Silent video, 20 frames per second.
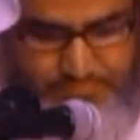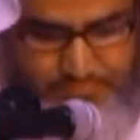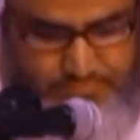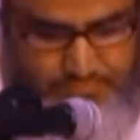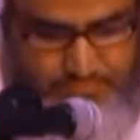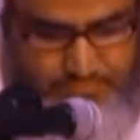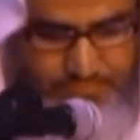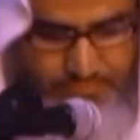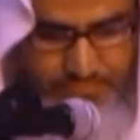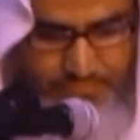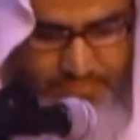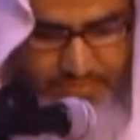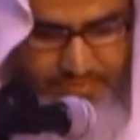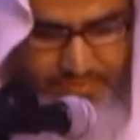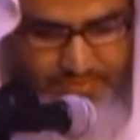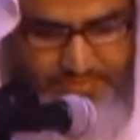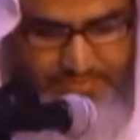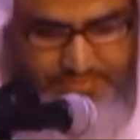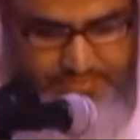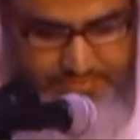कामिल नहीं हो
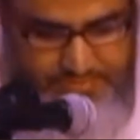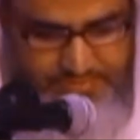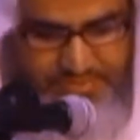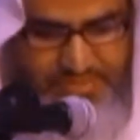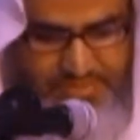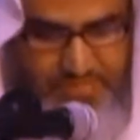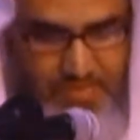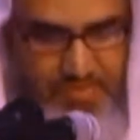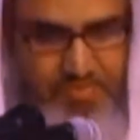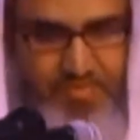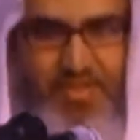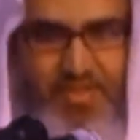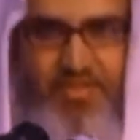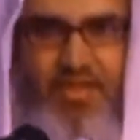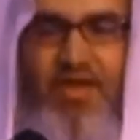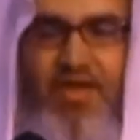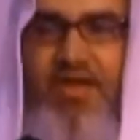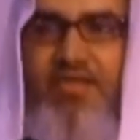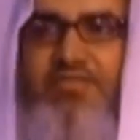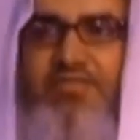सकता जब
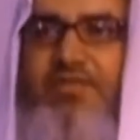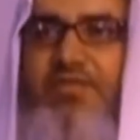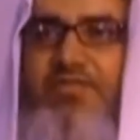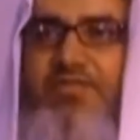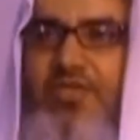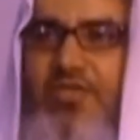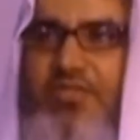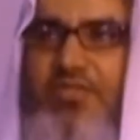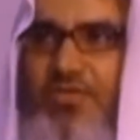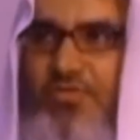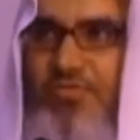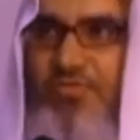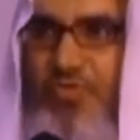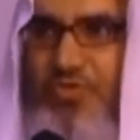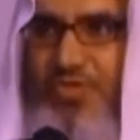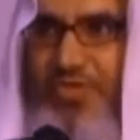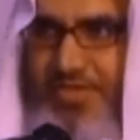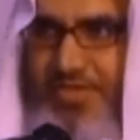तक कि अपने मुसलमान भाई के